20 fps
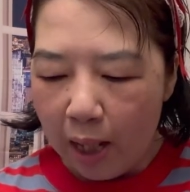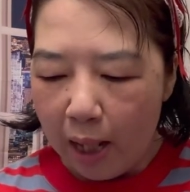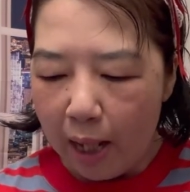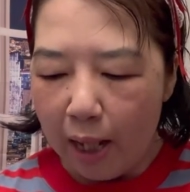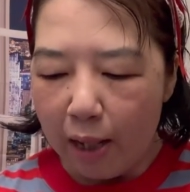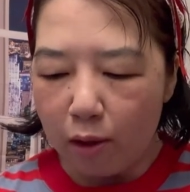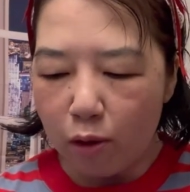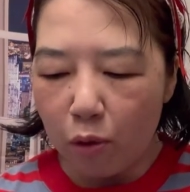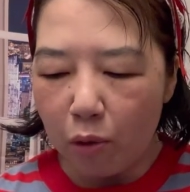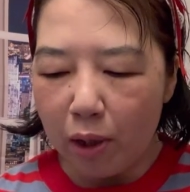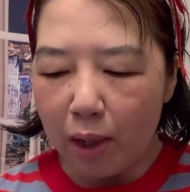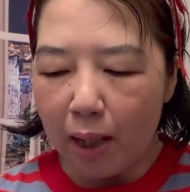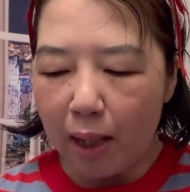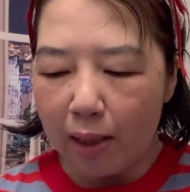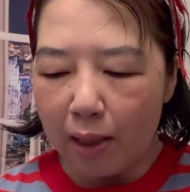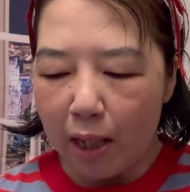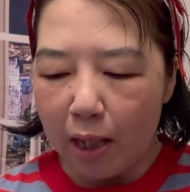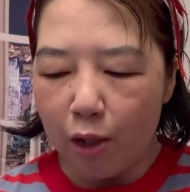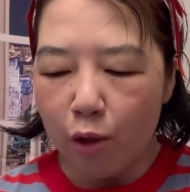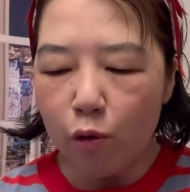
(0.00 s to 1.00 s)
えー、それ
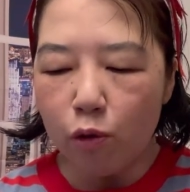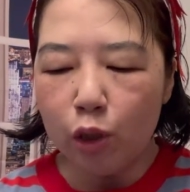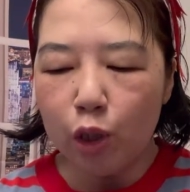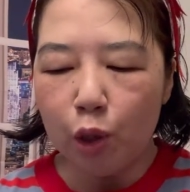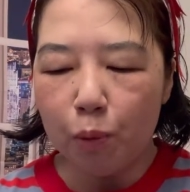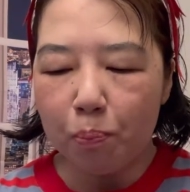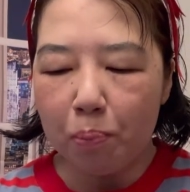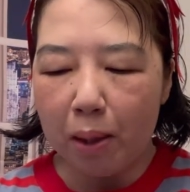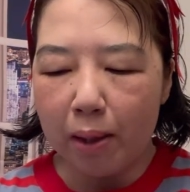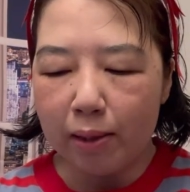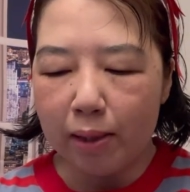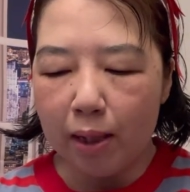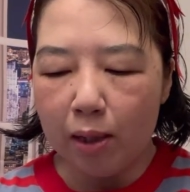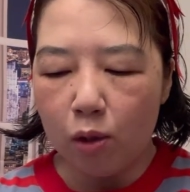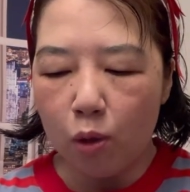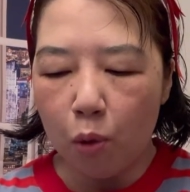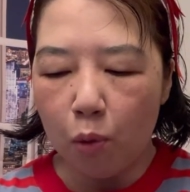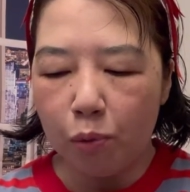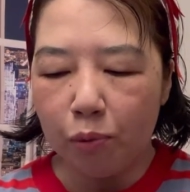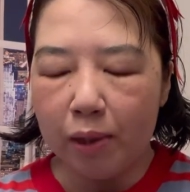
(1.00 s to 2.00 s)
がね、
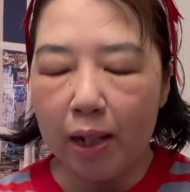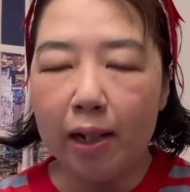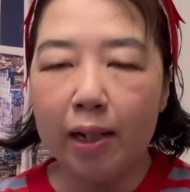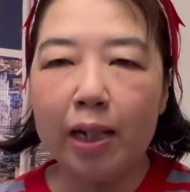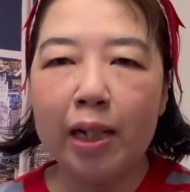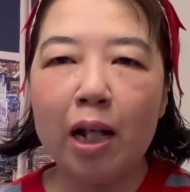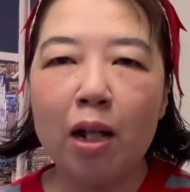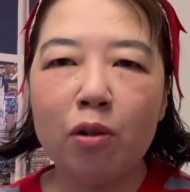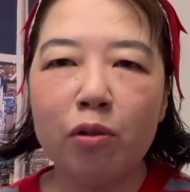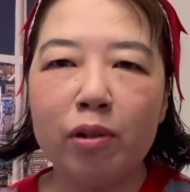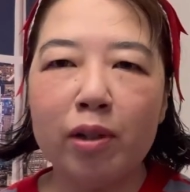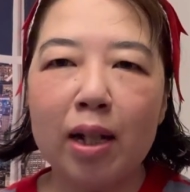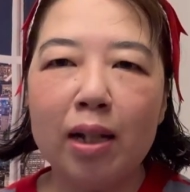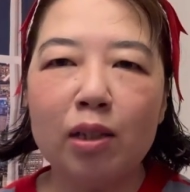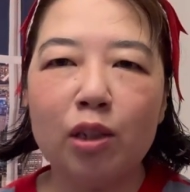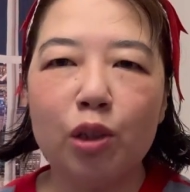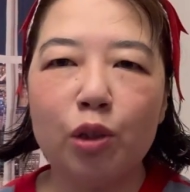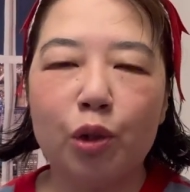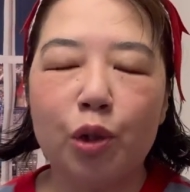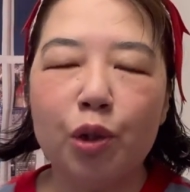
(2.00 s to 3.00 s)
40%オフで
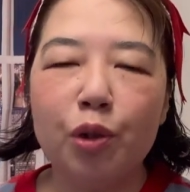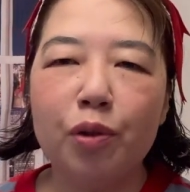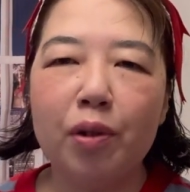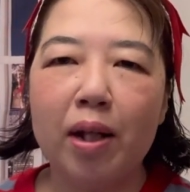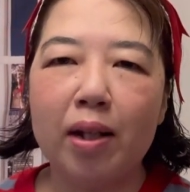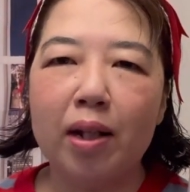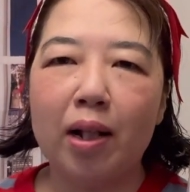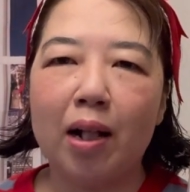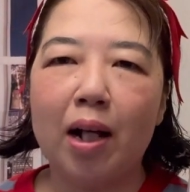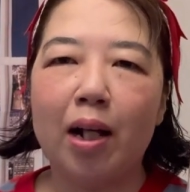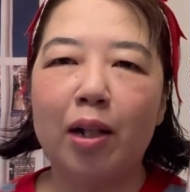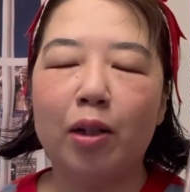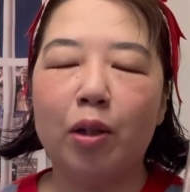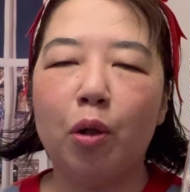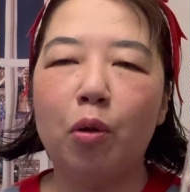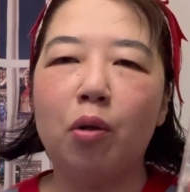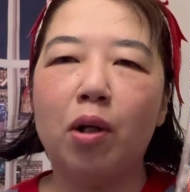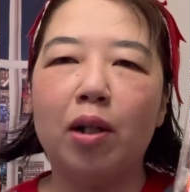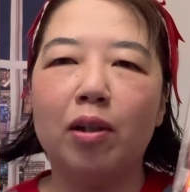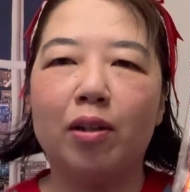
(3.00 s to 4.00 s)
239円で買え
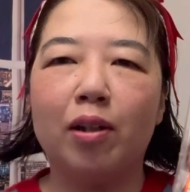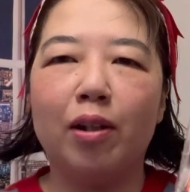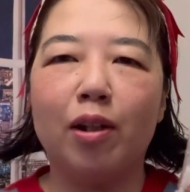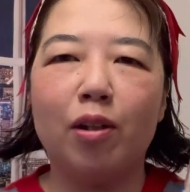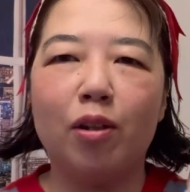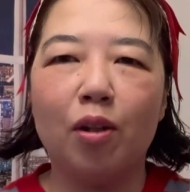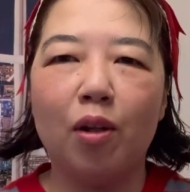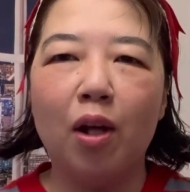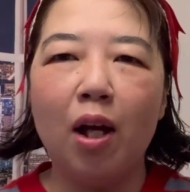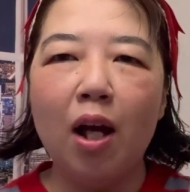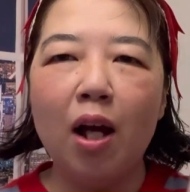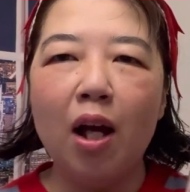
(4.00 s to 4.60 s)
てよかったです。